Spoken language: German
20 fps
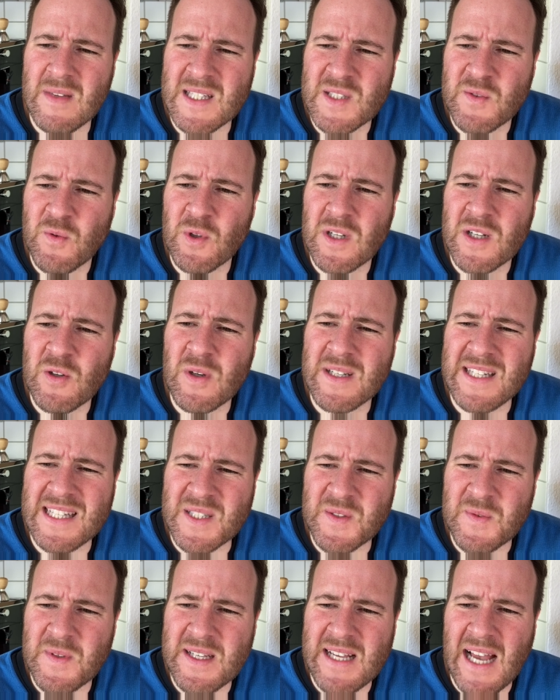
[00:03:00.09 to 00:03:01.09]
es wurde nur
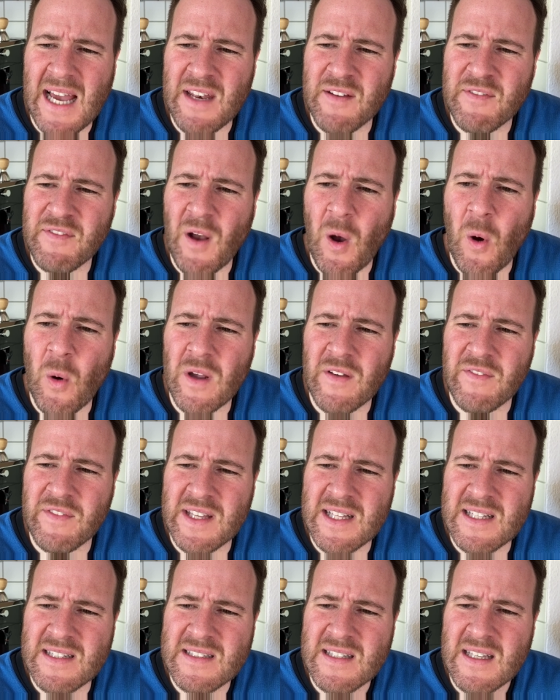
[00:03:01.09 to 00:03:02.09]
deswegen eine Frau
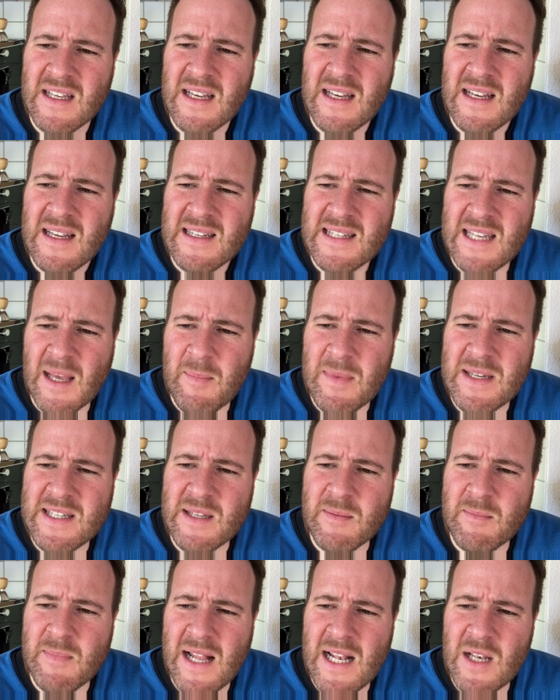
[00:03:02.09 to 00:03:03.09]
gewählt, damit die
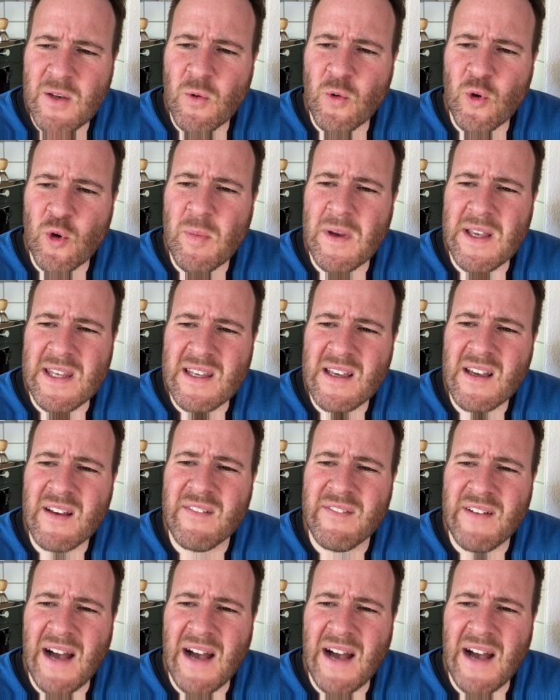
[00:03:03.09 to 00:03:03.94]
Meldung über ihre